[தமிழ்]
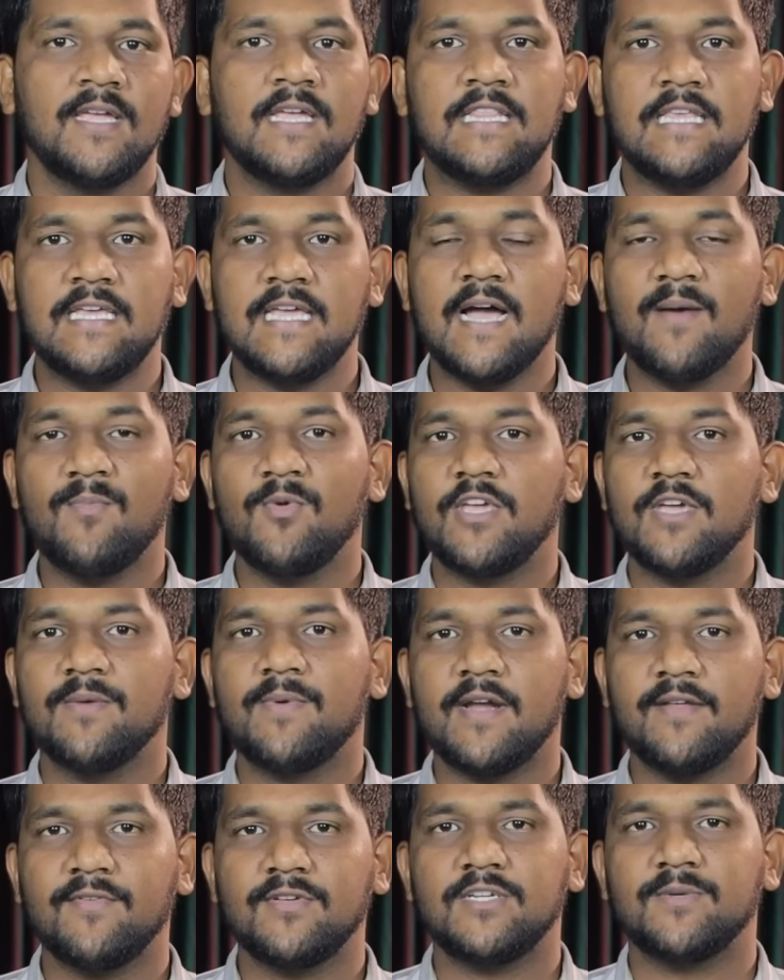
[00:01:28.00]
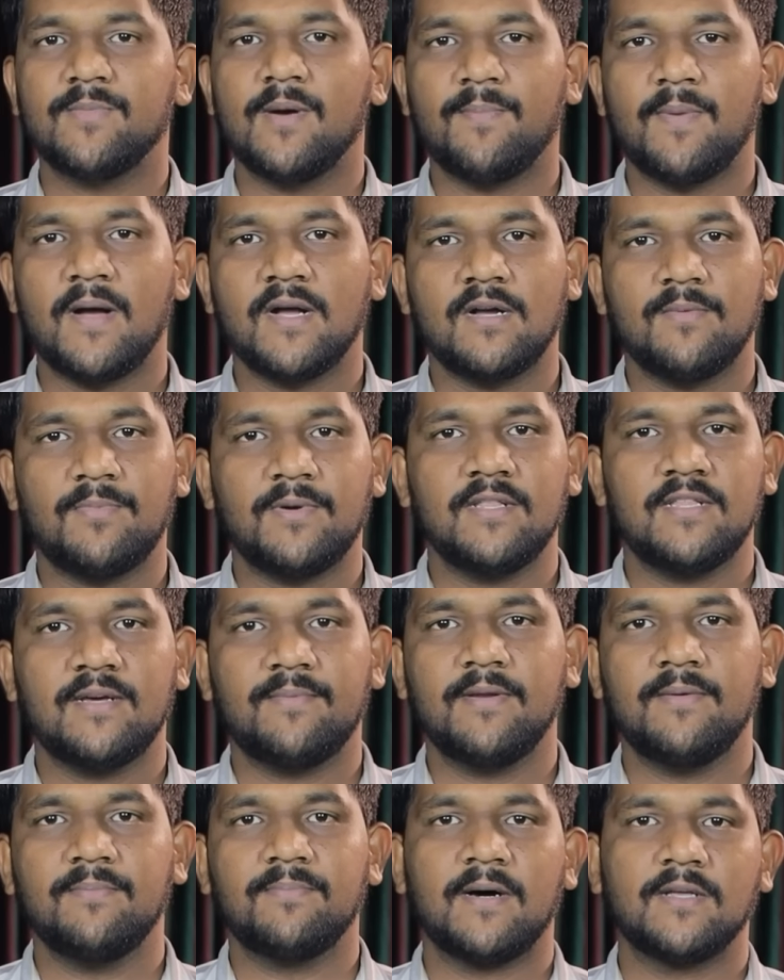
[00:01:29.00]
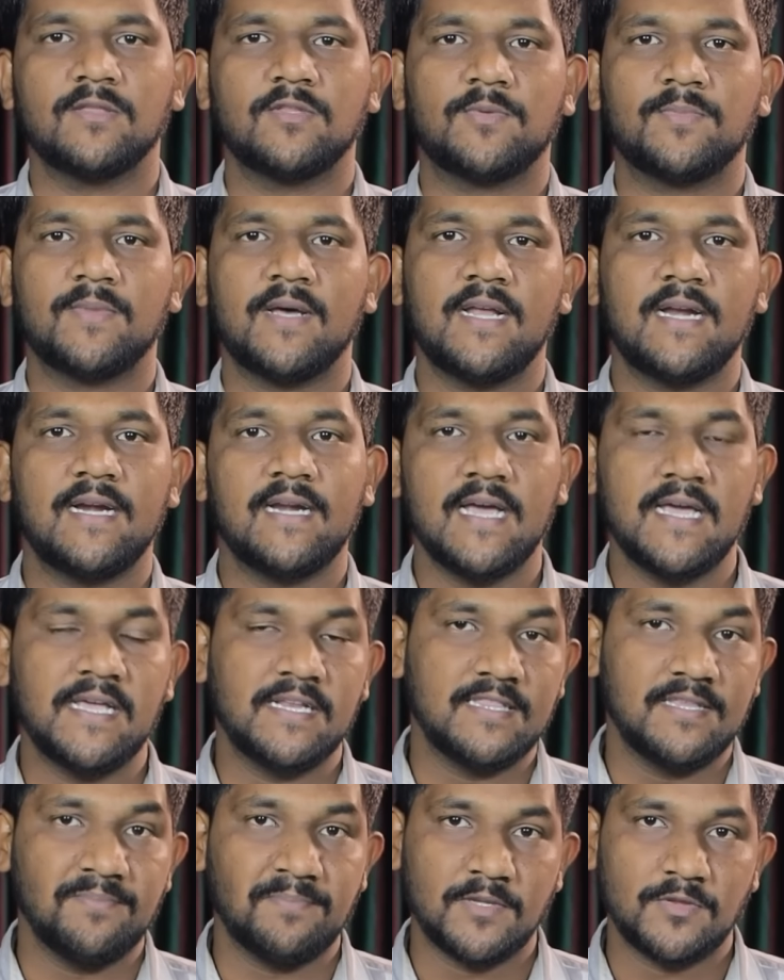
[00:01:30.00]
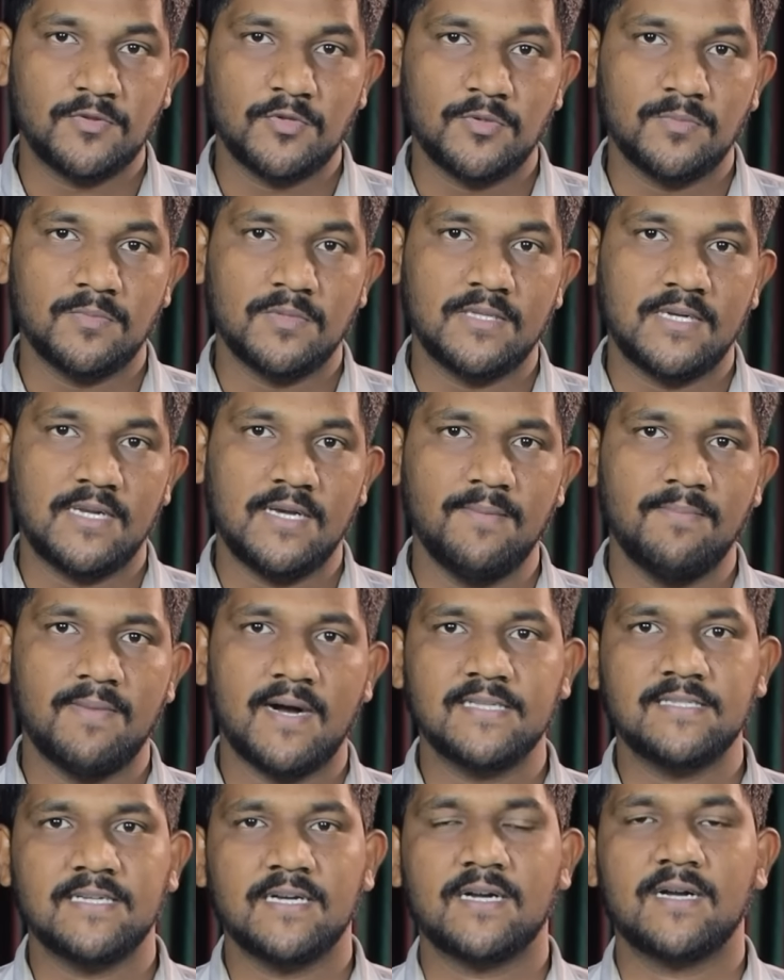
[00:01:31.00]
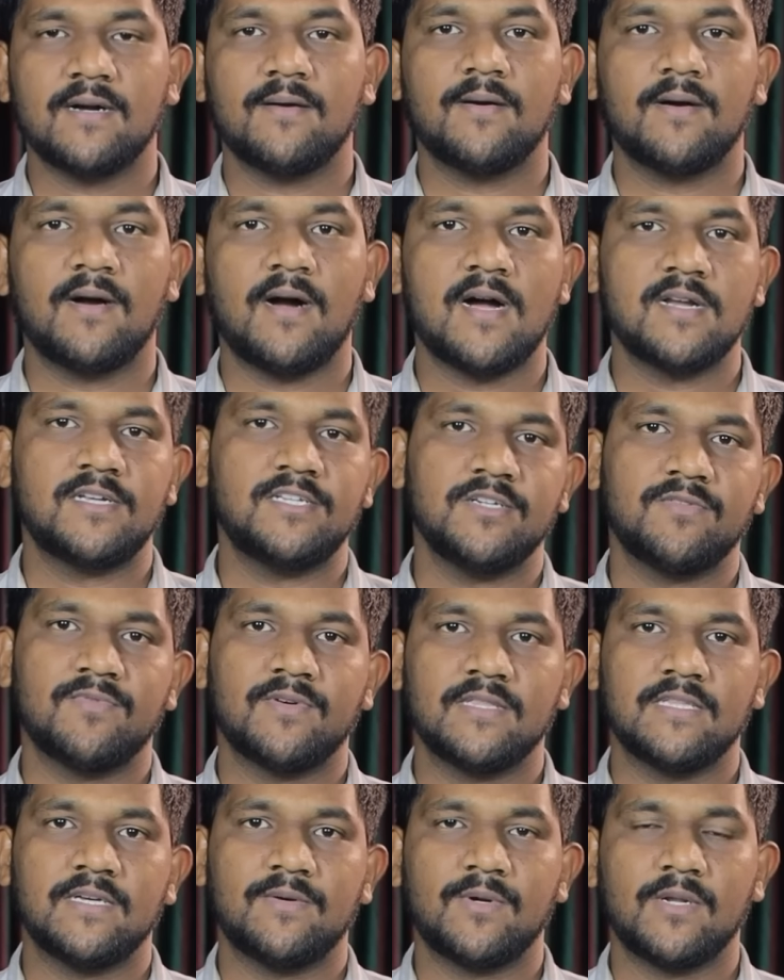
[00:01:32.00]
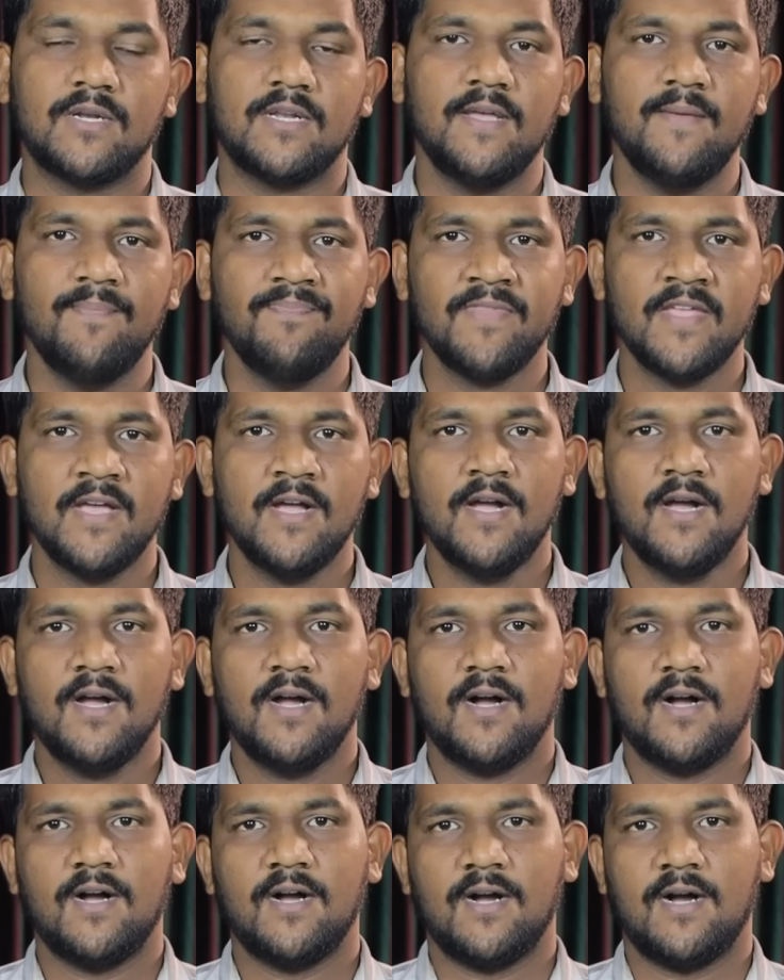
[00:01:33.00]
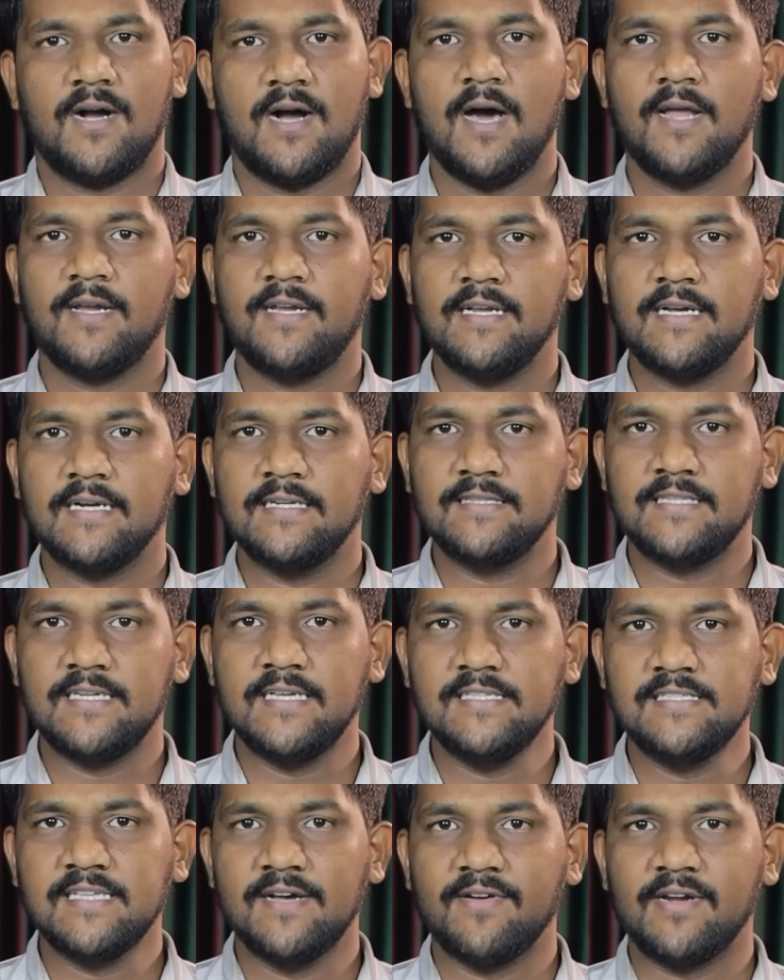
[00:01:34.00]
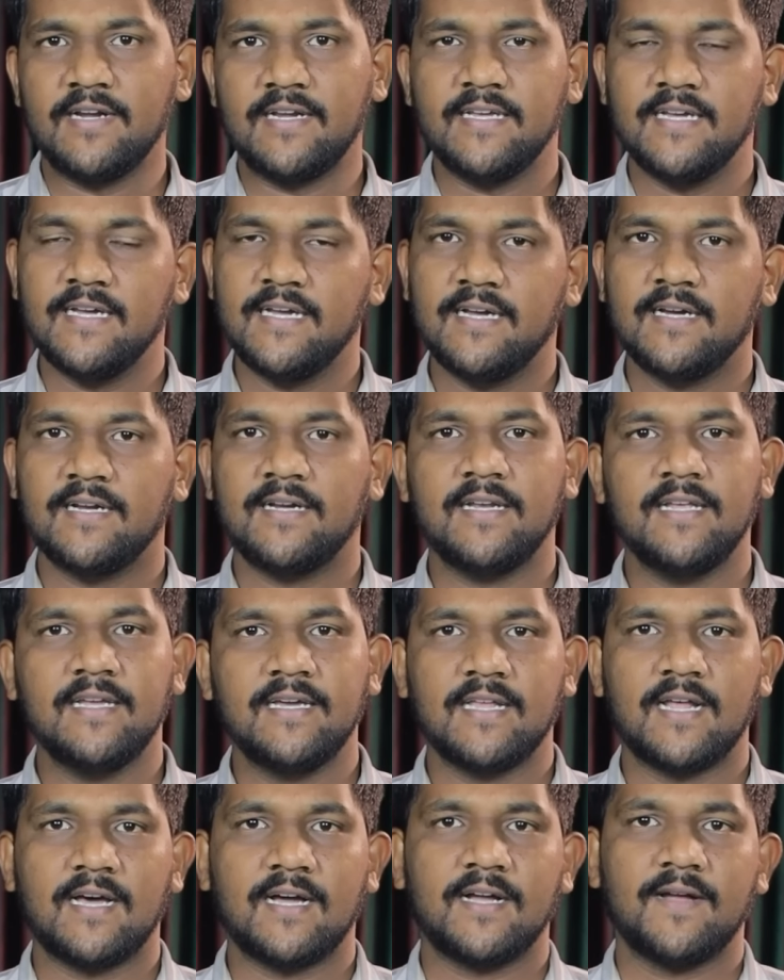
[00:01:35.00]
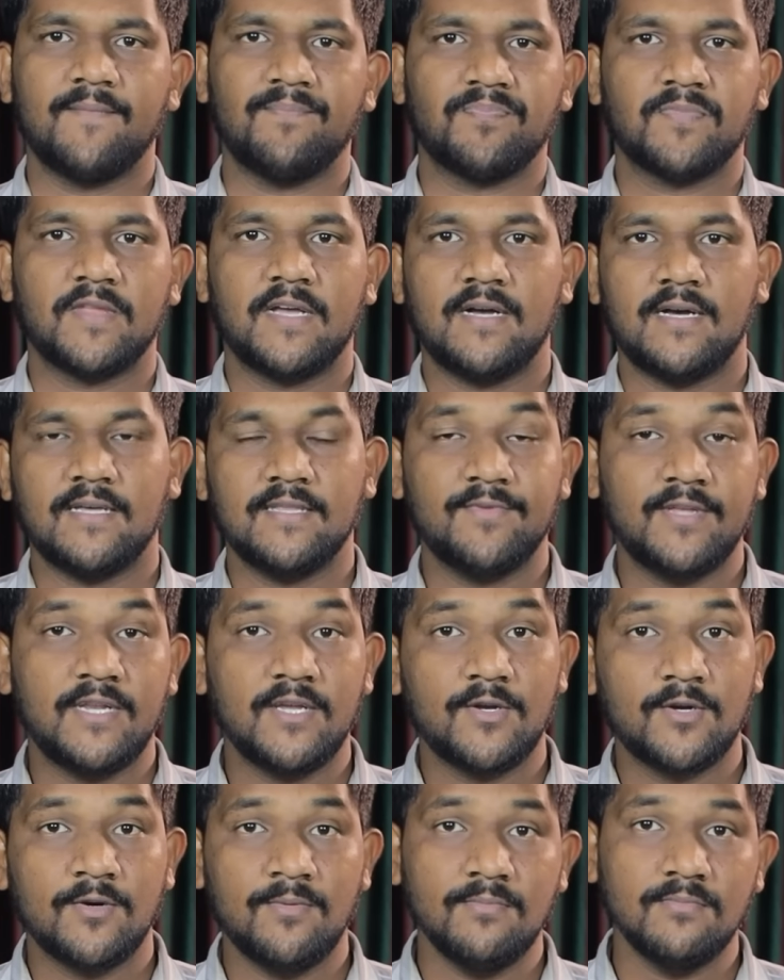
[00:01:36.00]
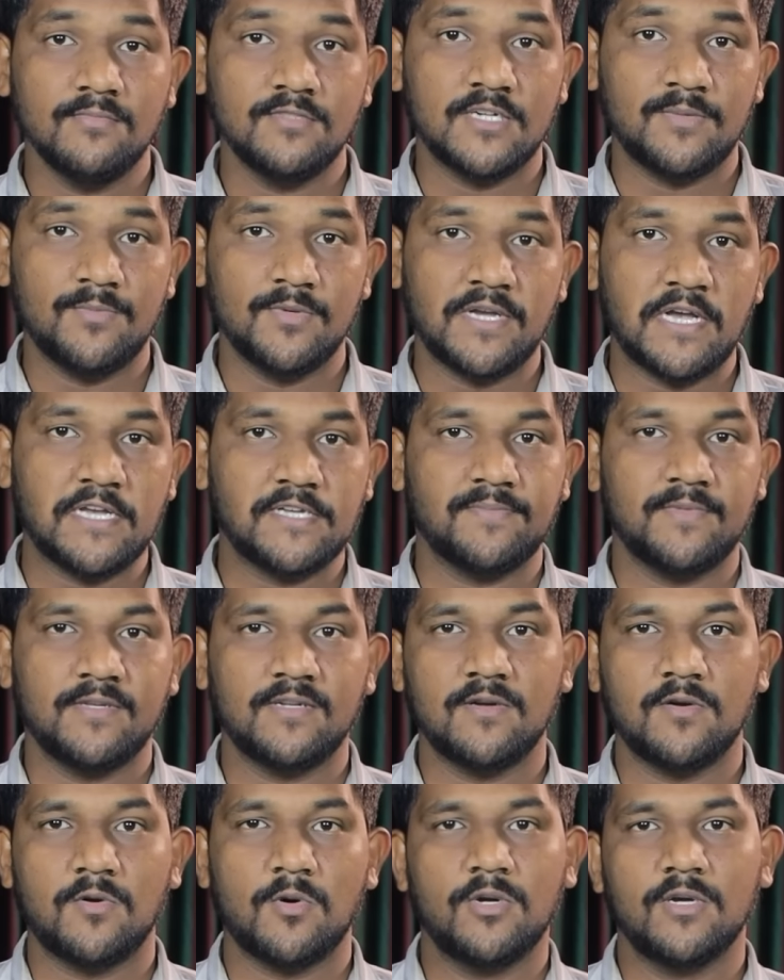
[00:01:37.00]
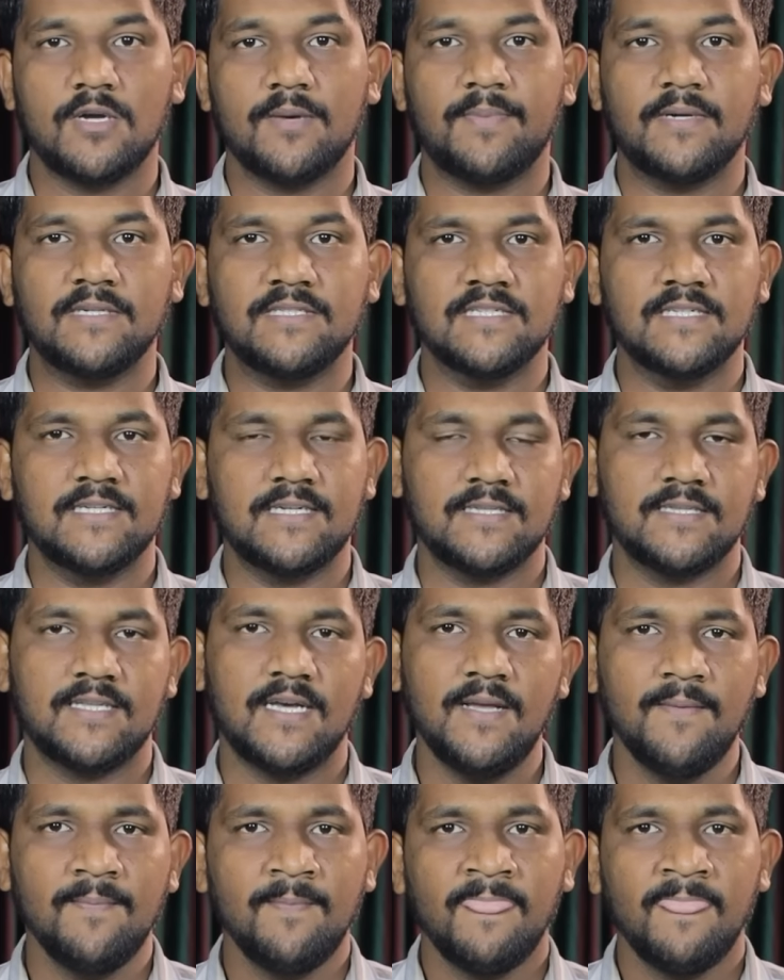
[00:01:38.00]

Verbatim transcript: இது ஏன் முக்கியமான விஷயமா பார்க்கப்படுது அப்படின்னு பார்த்தோம்னா ரெண்டாயிரத்தி பத்தொன்பதில் பாஜக ஆட்சிக்கு வந்த உடனே ஆர்டிக்கல் த்ரீ செவன்ட்டியை நீக்கிறாங்க அது வரைக்கும் ஜம்மு காஷ்மீருக்கு கொடுக்கப்பட்டு இருந்த